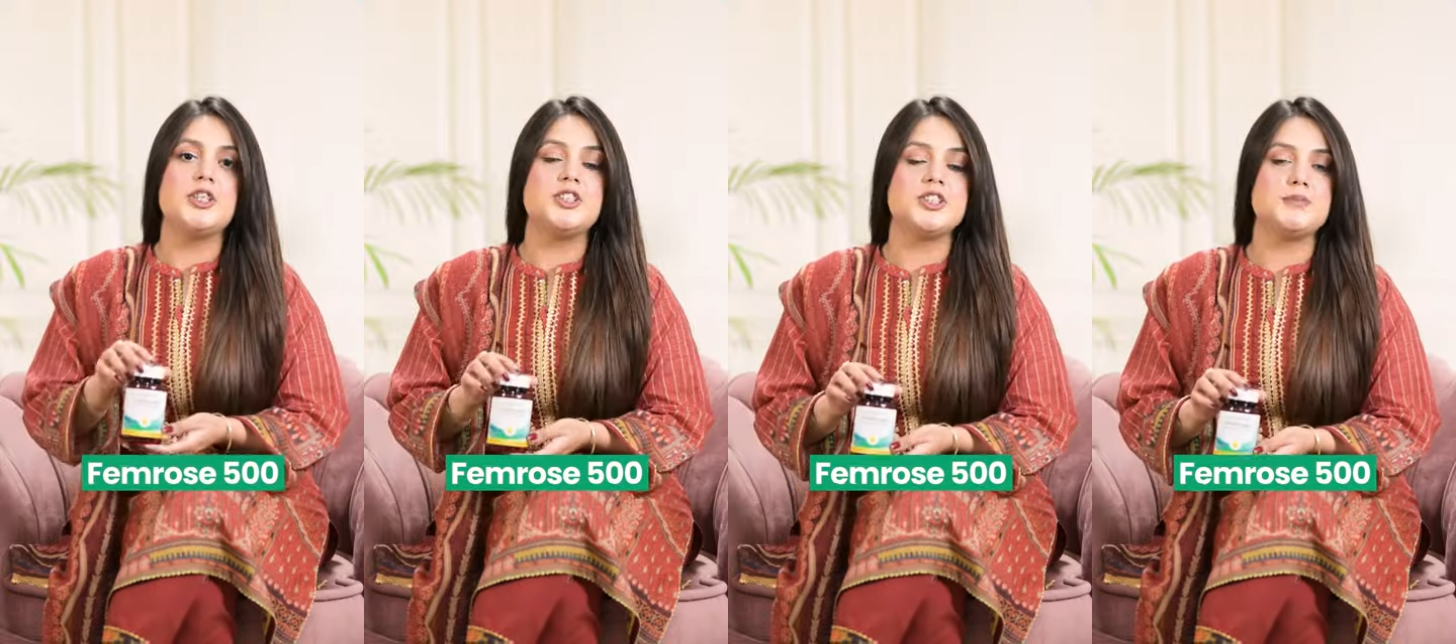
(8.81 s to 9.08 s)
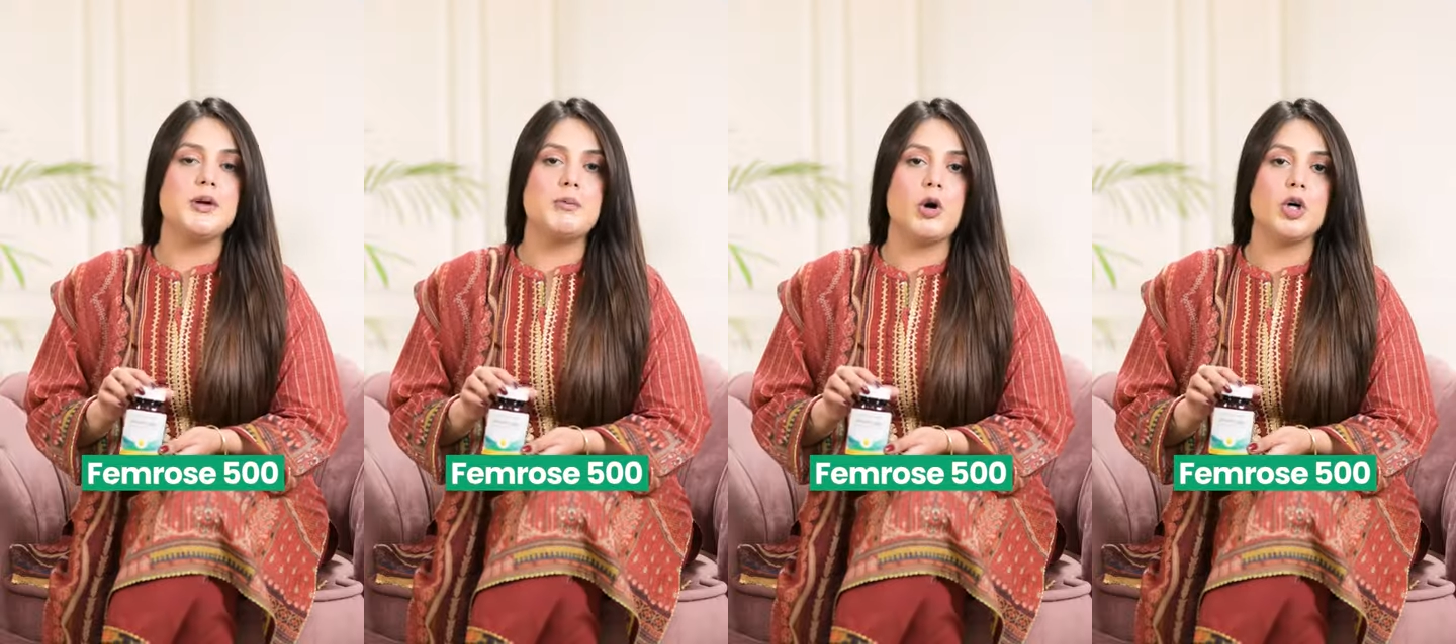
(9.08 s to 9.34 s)

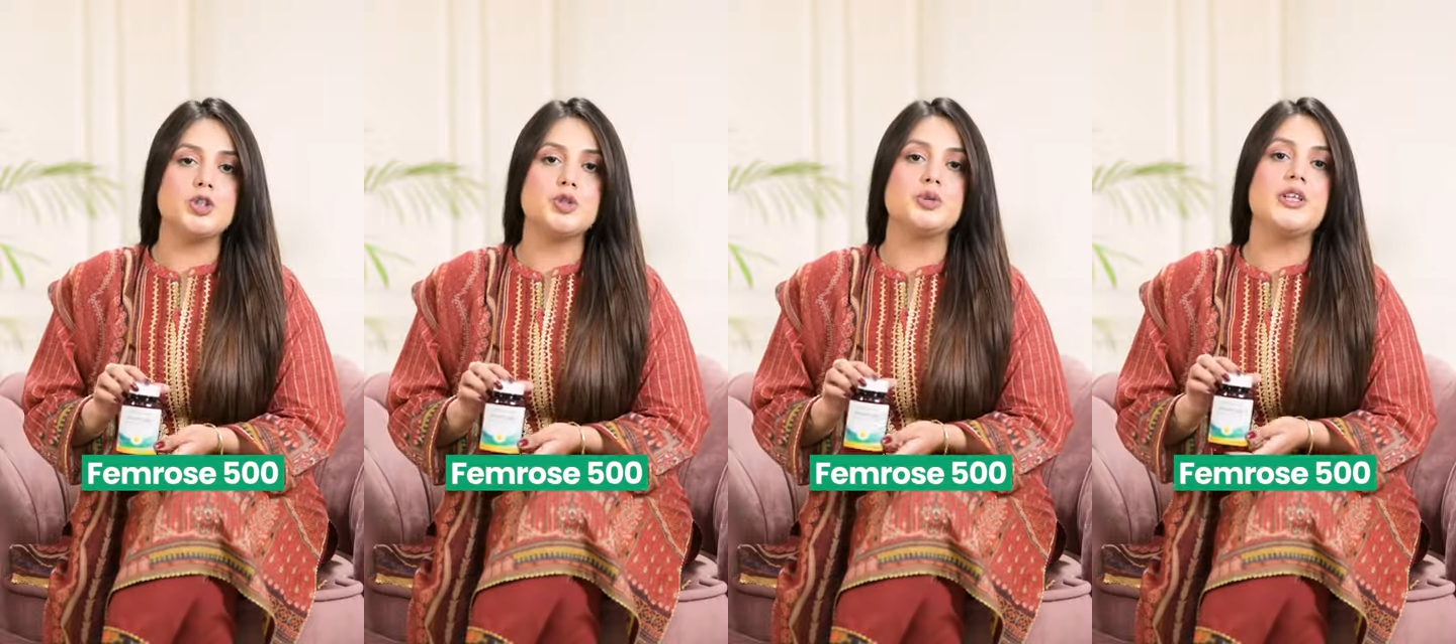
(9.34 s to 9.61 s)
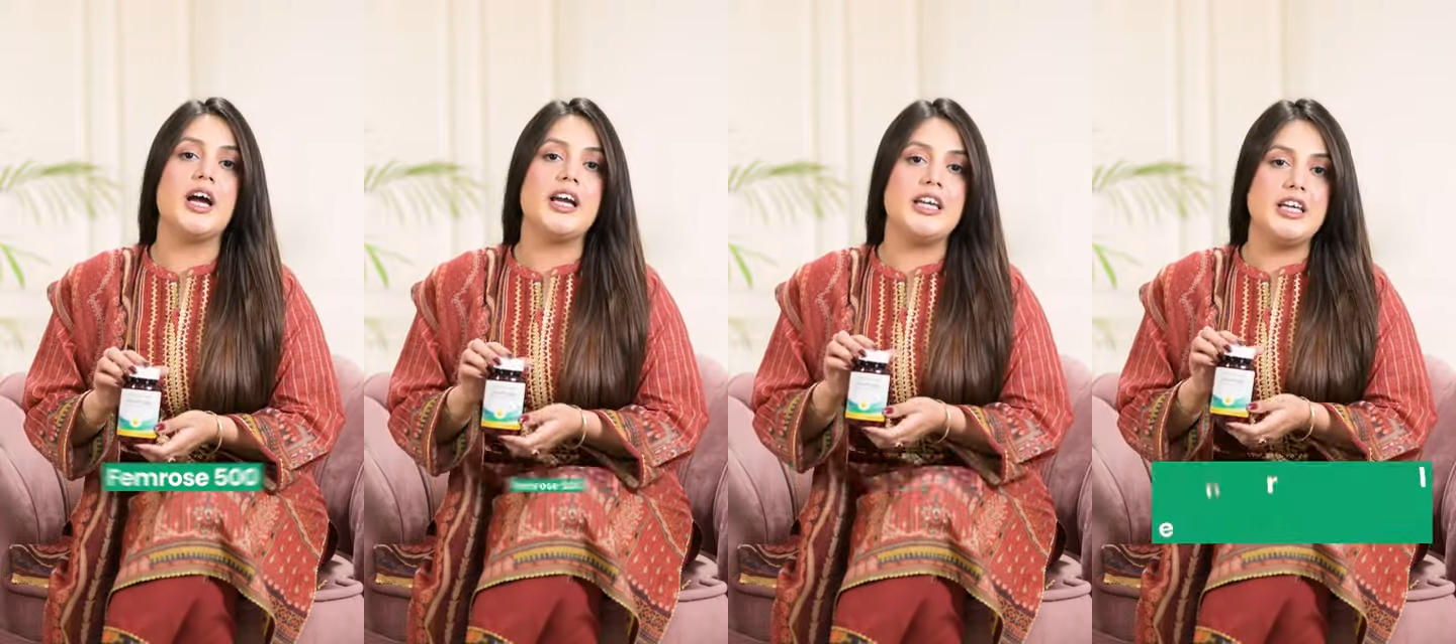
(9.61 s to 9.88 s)
जिसमें
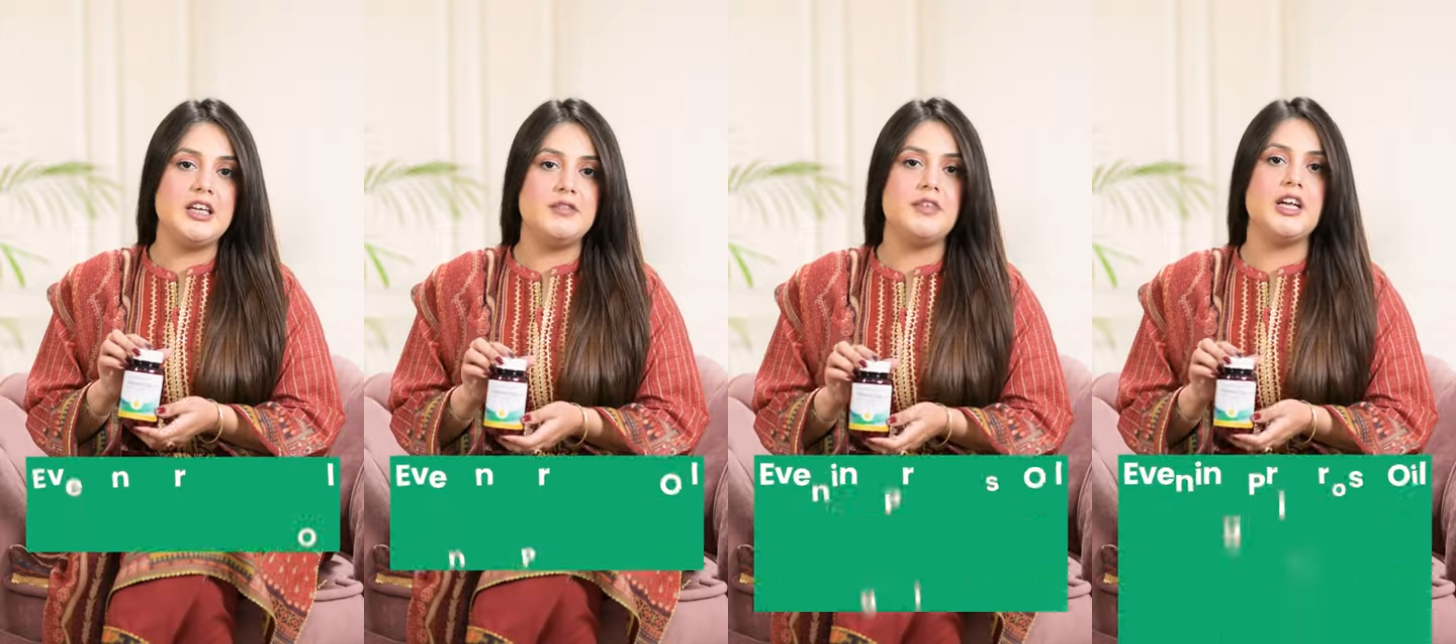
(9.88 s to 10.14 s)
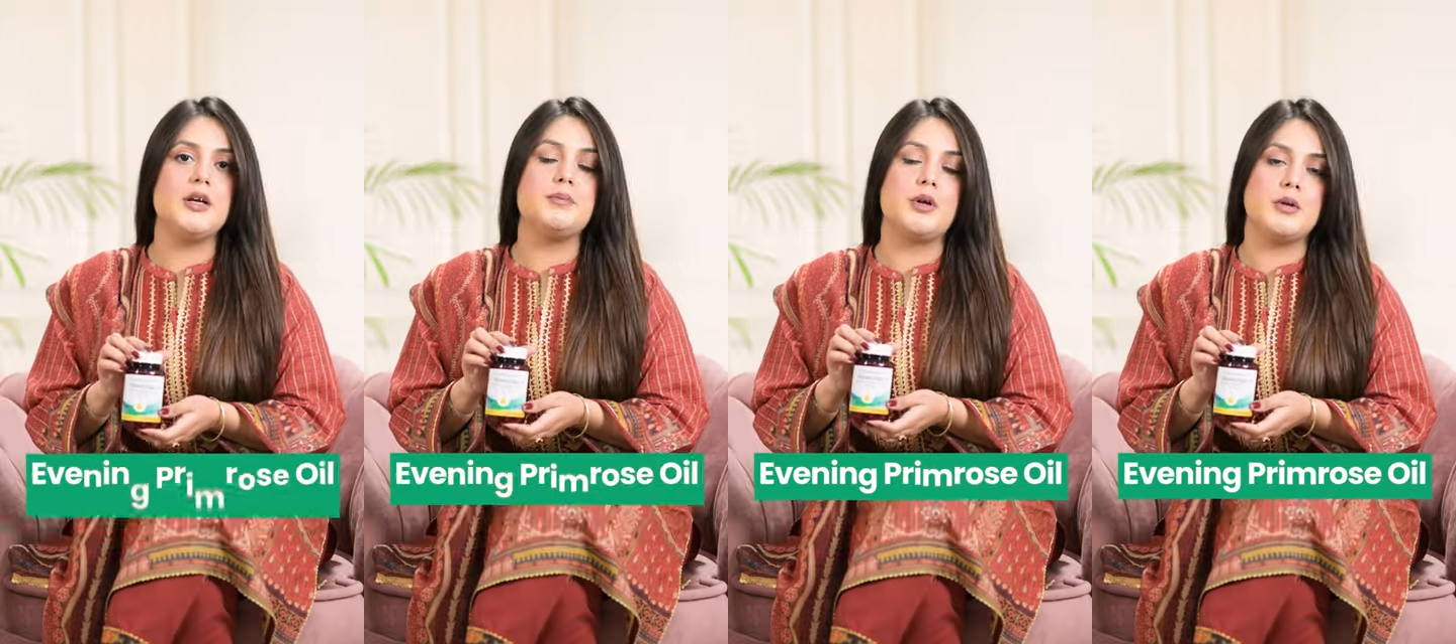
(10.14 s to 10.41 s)
मौजूद है इवनिंग